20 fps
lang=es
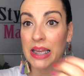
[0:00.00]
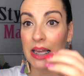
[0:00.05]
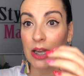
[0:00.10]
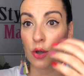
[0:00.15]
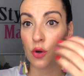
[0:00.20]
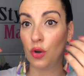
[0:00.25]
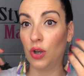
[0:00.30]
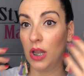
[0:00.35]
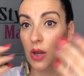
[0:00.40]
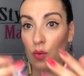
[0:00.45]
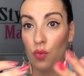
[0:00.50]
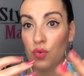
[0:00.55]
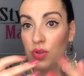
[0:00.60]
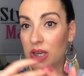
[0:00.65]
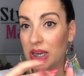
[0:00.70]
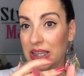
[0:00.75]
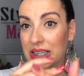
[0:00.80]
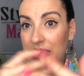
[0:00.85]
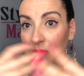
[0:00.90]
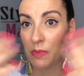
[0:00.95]
Con la
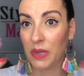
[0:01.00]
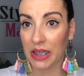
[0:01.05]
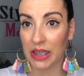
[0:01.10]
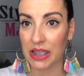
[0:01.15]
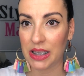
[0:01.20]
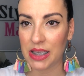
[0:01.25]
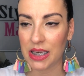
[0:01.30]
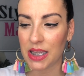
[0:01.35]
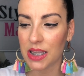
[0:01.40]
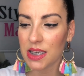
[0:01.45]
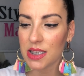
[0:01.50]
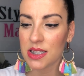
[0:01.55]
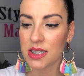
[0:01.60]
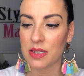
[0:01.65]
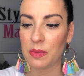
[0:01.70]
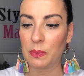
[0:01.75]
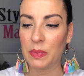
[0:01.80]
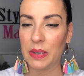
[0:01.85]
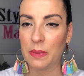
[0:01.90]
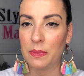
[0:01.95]
uña desmaquillada
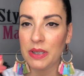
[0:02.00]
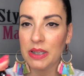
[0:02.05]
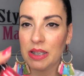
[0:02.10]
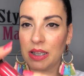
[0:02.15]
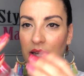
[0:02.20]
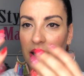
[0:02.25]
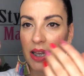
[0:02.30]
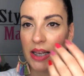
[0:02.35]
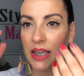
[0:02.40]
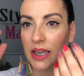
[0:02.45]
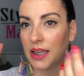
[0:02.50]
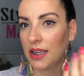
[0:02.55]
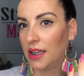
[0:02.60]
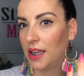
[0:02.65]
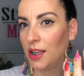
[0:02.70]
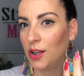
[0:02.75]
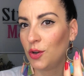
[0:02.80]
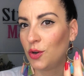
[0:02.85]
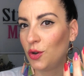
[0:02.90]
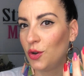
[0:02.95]
simplemente elegís
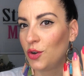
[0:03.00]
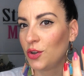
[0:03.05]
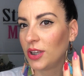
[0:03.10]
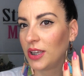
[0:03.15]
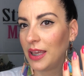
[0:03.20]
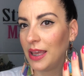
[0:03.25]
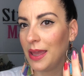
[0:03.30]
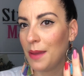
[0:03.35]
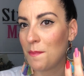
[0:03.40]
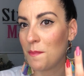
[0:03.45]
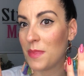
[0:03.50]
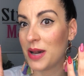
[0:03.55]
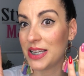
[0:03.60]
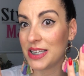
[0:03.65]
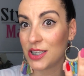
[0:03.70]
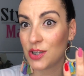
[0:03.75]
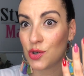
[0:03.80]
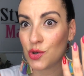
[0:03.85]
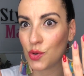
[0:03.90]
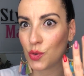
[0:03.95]
el color que
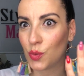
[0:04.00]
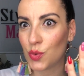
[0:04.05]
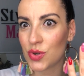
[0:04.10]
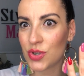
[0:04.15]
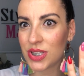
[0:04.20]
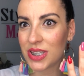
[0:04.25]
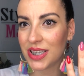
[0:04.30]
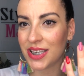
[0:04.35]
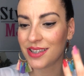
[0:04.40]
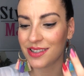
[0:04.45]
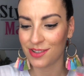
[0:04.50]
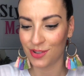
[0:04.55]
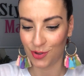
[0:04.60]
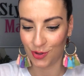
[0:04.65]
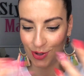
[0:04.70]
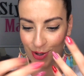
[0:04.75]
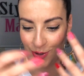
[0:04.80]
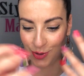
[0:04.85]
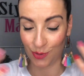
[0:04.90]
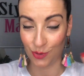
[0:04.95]
más os guste, yo
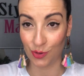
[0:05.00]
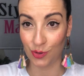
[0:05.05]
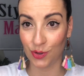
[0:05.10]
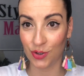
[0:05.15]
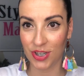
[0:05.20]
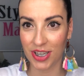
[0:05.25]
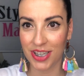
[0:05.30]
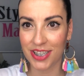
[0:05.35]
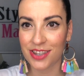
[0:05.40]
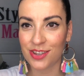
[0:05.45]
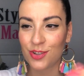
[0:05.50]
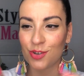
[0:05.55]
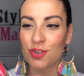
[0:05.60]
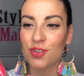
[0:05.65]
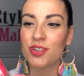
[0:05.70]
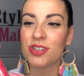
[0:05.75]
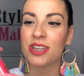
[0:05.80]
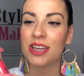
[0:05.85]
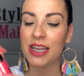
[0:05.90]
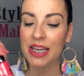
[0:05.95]
tengo todos
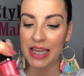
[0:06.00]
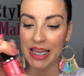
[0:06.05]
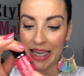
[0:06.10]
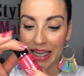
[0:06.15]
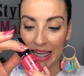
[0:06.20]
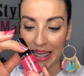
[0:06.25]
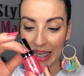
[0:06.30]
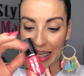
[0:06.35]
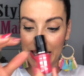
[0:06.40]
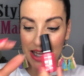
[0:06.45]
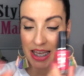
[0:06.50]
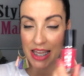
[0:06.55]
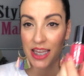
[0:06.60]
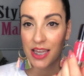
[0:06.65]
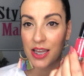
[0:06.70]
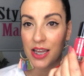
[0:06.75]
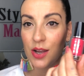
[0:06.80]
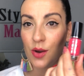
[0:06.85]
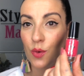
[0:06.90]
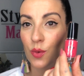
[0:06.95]
estos, y
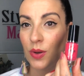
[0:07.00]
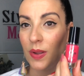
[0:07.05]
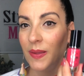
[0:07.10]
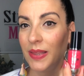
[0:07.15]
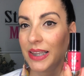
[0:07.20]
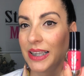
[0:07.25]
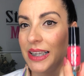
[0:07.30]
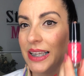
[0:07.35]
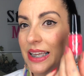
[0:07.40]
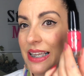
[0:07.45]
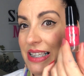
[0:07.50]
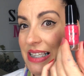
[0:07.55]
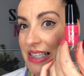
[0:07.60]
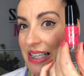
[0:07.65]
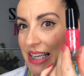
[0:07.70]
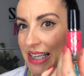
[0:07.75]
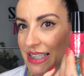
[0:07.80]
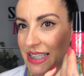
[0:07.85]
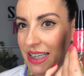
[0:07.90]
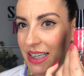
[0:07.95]
una vez que se
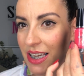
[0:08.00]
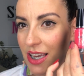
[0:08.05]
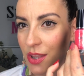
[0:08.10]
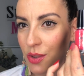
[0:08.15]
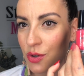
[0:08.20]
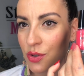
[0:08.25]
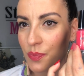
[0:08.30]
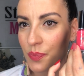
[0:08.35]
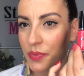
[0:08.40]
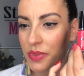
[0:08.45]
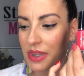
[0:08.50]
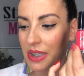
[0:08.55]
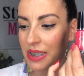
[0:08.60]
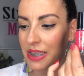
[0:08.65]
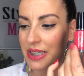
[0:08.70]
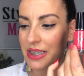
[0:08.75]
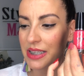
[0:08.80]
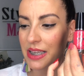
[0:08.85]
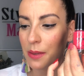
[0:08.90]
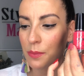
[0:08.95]
ha secado
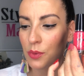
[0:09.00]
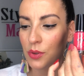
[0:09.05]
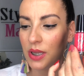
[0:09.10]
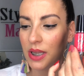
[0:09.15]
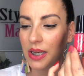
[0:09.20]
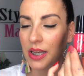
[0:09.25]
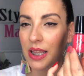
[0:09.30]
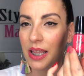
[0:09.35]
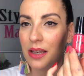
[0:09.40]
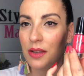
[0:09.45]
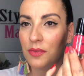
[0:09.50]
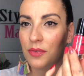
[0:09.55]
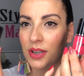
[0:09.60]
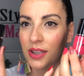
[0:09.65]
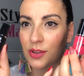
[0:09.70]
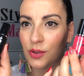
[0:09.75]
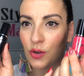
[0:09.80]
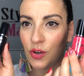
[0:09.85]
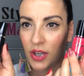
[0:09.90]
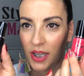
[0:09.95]
tenéis que poner el
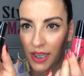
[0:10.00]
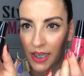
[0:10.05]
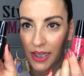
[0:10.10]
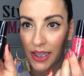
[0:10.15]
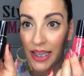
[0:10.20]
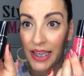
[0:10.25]
efecto gel,